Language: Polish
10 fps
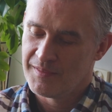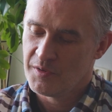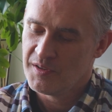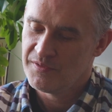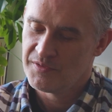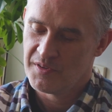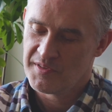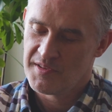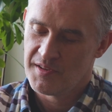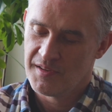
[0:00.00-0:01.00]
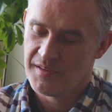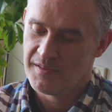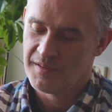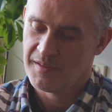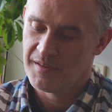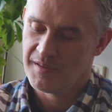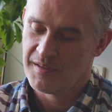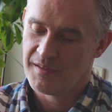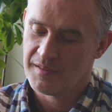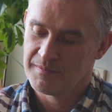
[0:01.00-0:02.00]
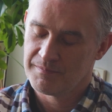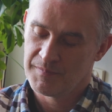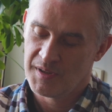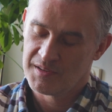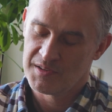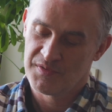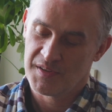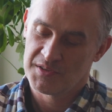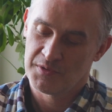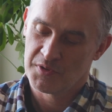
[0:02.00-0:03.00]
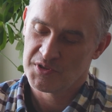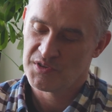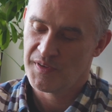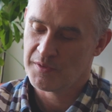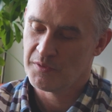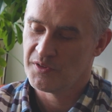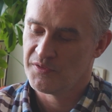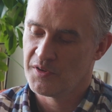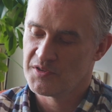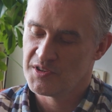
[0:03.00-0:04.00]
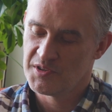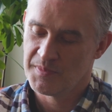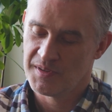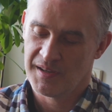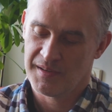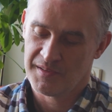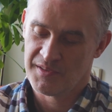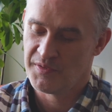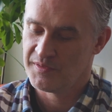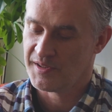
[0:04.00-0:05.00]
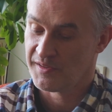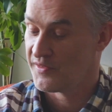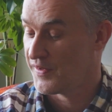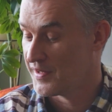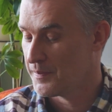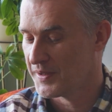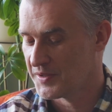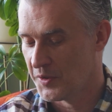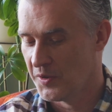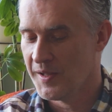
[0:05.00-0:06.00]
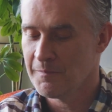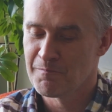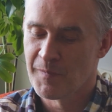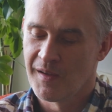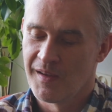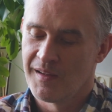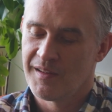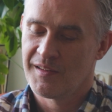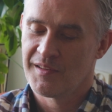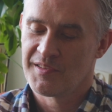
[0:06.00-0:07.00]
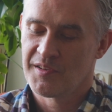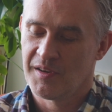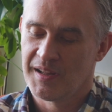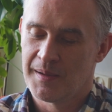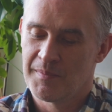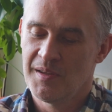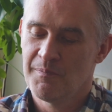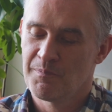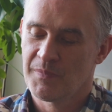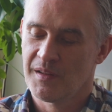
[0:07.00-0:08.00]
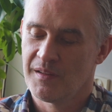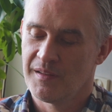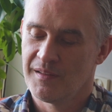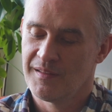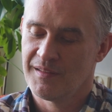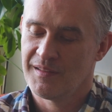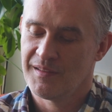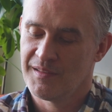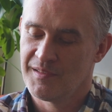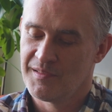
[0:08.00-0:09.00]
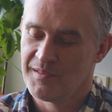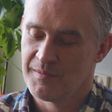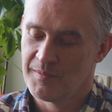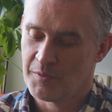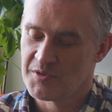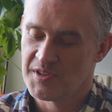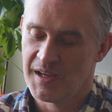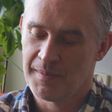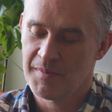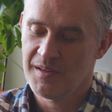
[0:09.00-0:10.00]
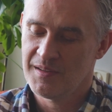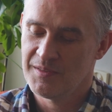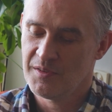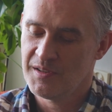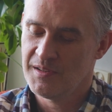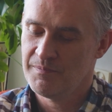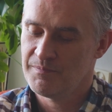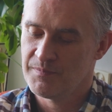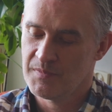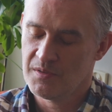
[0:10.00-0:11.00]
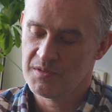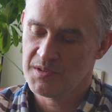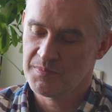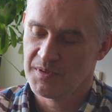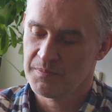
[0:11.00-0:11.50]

No i w nocy, e, kiedy świeciło się światło, no wychodziliśmy na tak zwane patrole e, z kolegami, e, nauczycielami, no i no, żeśmy